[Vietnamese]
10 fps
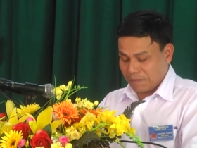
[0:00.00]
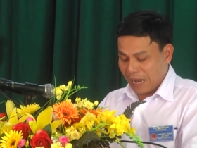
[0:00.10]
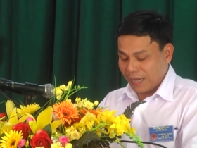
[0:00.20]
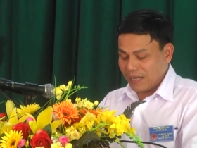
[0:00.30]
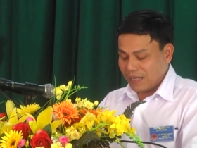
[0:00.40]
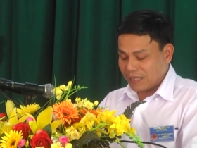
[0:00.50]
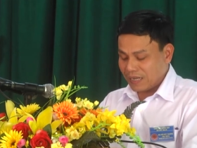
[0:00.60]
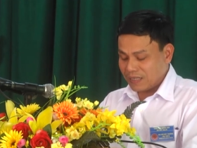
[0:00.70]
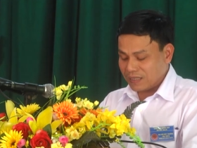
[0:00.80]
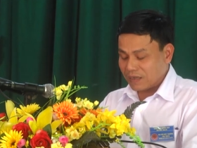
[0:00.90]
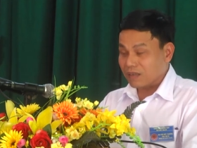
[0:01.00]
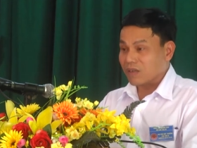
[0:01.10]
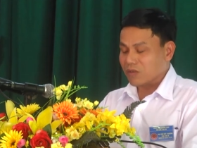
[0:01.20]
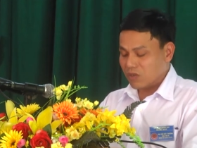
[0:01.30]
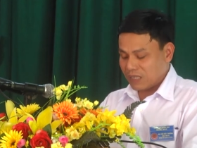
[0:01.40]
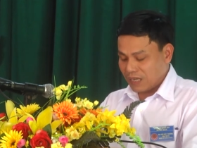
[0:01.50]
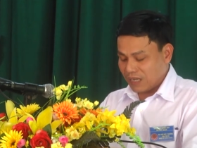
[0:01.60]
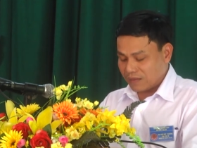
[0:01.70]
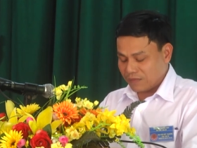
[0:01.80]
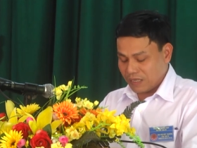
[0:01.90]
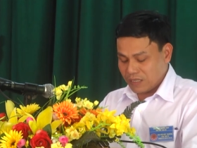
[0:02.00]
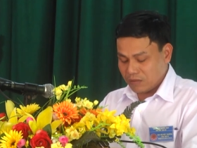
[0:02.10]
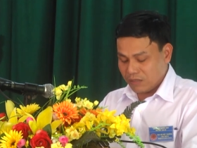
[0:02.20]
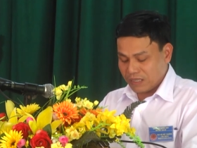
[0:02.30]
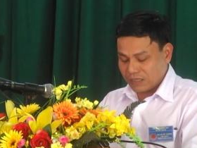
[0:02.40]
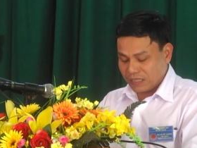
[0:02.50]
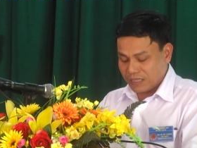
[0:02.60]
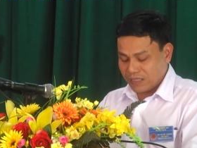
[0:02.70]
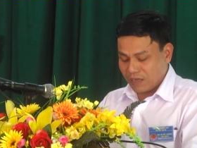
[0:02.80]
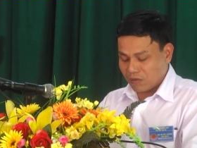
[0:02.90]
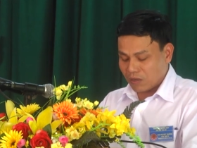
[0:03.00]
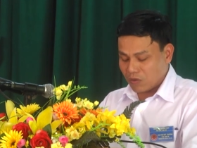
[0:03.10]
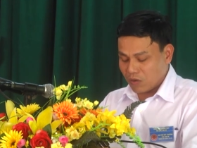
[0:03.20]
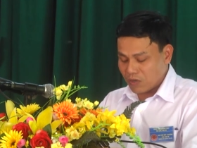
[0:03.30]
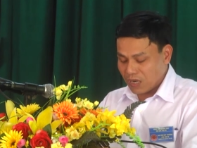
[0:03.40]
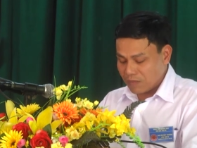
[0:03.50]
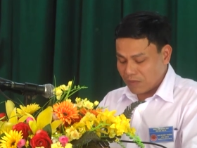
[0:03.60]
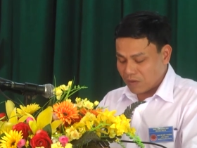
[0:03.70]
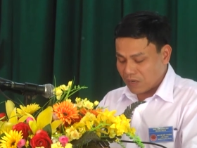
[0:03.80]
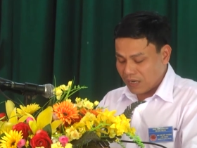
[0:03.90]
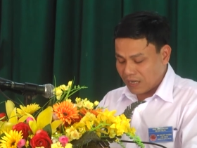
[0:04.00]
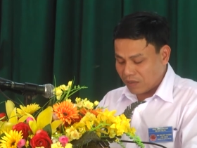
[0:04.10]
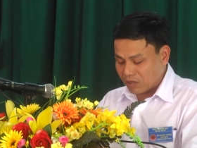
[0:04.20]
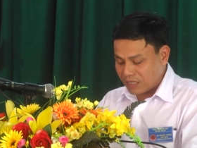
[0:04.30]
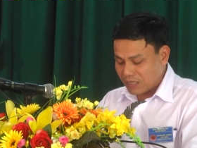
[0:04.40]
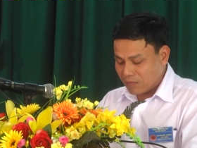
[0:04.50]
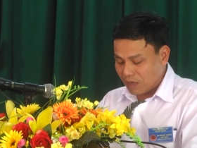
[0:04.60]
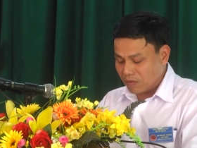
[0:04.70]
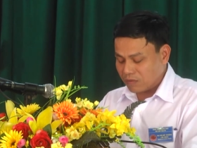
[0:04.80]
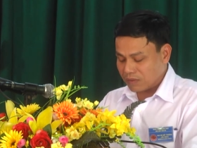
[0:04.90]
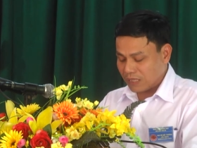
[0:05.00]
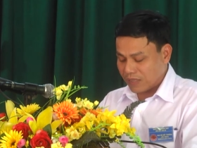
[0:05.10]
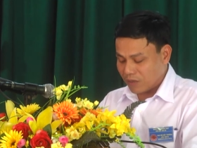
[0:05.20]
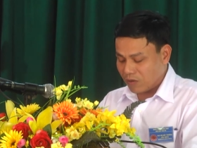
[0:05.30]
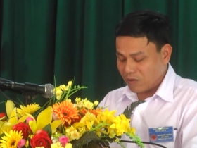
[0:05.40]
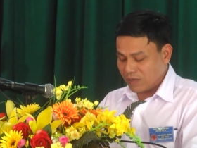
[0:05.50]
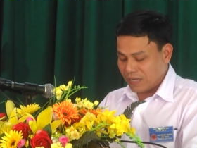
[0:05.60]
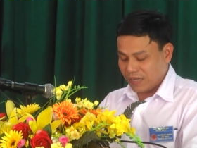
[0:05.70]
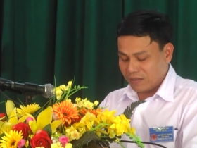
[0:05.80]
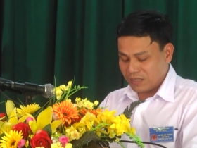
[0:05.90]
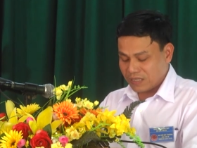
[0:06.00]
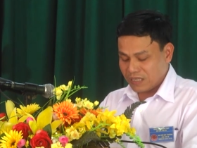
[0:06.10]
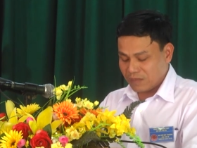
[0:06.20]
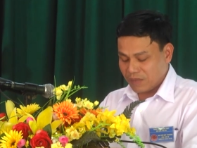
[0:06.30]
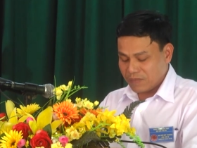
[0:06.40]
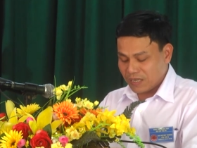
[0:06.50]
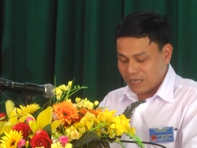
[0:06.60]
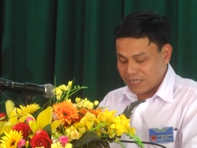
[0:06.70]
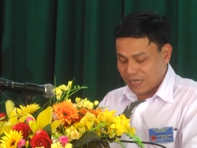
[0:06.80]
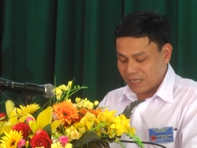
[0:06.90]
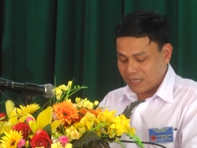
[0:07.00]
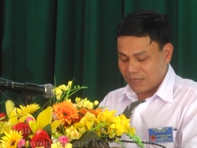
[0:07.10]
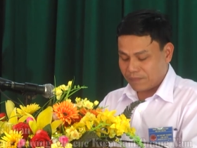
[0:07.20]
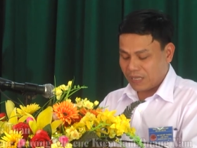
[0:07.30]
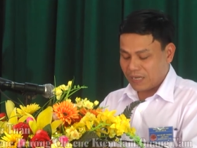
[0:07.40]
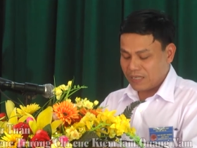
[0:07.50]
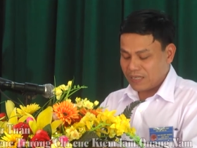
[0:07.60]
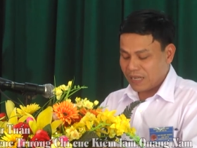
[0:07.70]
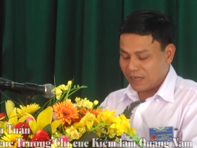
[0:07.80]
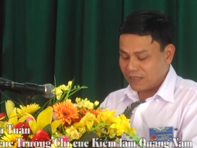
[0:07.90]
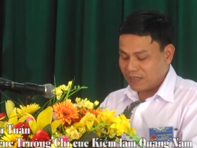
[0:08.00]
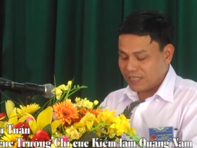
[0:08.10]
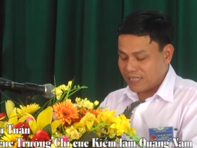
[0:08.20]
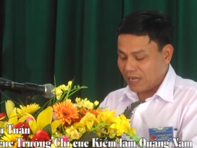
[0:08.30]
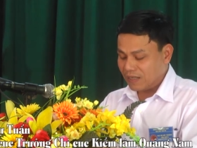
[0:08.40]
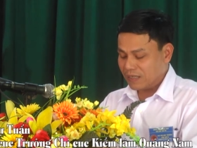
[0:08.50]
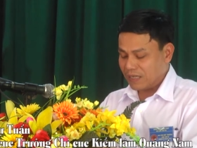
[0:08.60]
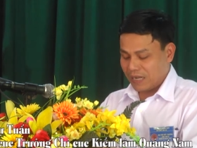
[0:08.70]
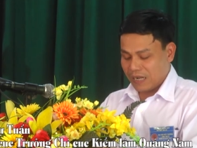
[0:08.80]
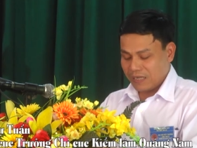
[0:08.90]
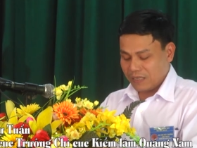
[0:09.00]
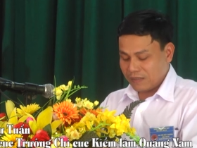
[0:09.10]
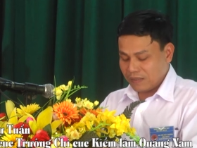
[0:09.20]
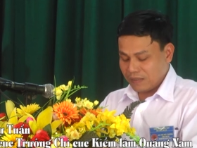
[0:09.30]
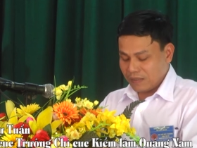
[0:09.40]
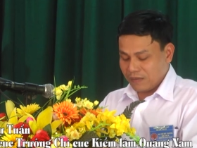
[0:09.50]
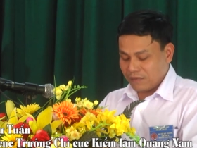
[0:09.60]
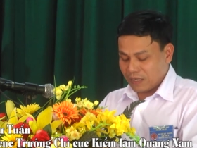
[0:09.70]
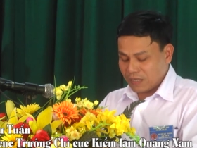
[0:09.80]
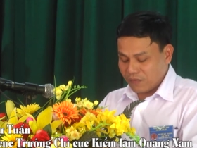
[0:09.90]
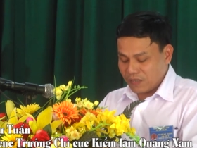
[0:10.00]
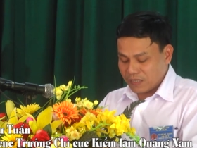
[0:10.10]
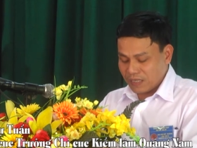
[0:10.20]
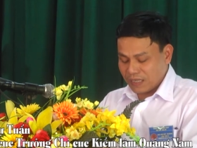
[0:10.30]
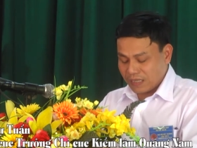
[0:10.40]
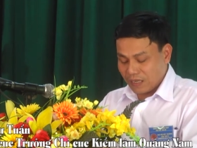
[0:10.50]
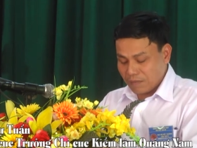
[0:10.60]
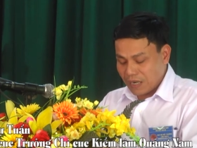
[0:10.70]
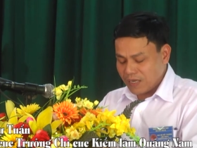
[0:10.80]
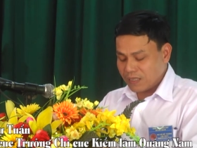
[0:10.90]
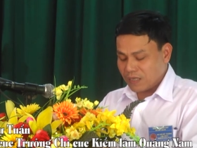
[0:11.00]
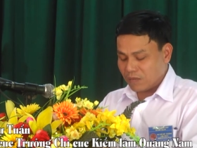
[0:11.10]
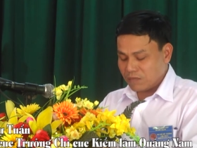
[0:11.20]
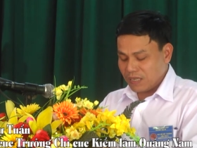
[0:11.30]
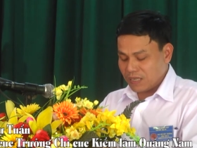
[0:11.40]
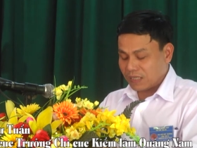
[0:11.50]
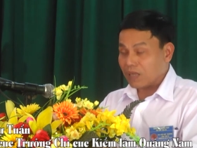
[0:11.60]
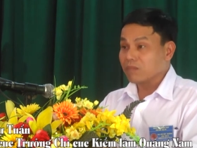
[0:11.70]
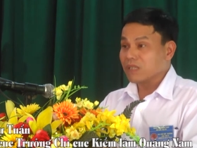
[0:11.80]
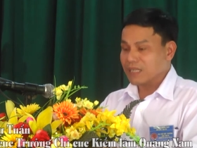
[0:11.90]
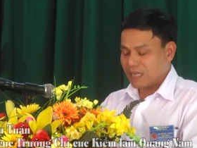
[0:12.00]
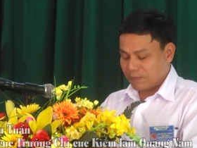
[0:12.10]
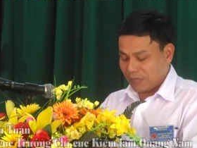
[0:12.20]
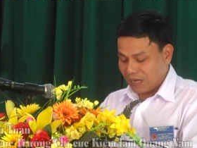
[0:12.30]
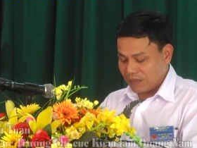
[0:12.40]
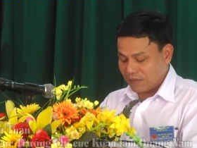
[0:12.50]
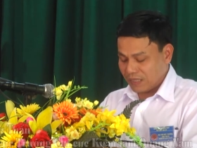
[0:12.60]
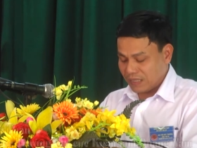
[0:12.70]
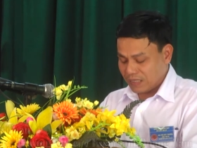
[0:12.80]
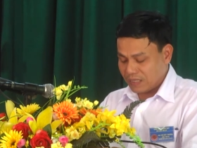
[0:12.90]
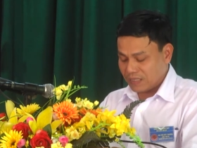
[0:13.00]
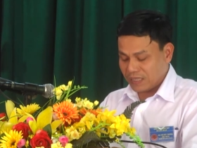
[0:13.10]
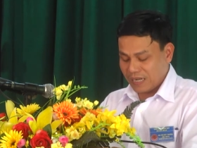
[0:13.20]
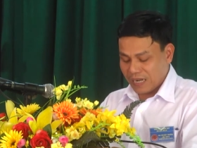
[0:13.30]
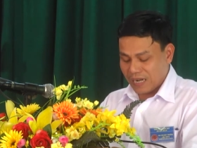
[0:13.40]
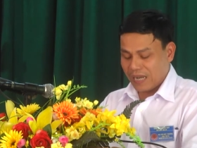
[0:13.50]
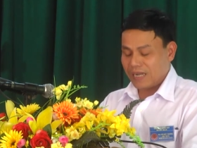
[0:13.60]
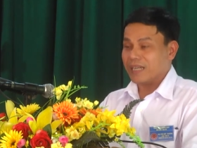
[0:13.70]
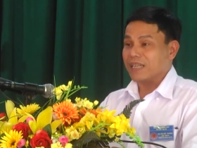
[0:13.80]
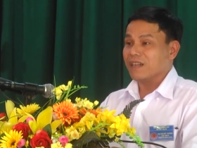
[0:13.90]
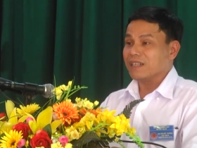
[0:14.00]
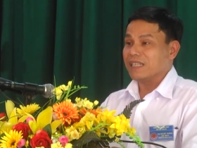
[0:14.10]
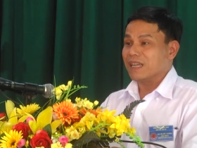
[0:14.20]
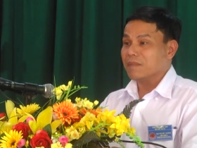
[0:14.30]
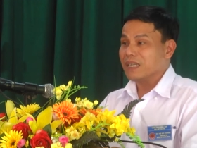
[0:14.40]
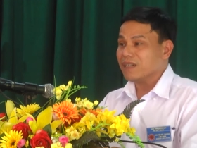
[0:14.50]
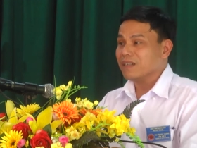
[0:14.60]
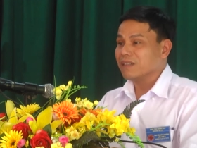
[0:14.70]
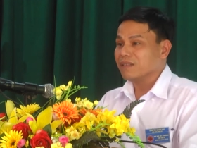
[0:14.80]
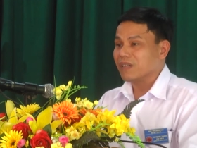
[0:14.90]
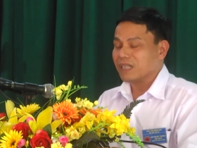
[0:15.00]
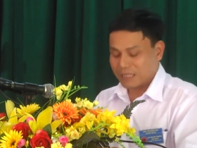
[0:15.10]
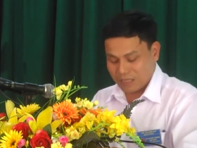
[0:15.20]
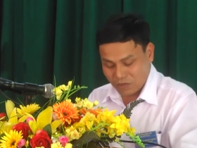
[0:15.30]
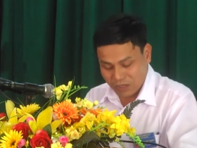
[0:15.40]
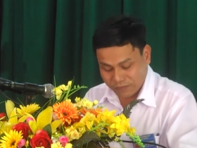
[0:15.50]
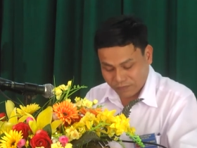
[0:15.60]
7 là tăng cường đào tạo nguồn nhân lực và ưu tiên tuyển chọn đội ngũ cán bộ có năng lực chuyên môn tại chỗ để thường xuyên bám sát cơ sở kịp thời hướng dẫn cho người dân ở những cái phương thức canh tác mới cũng như là thông tin kịp thời về thị trường giá cả để cho người dân biết phát triển sản xuất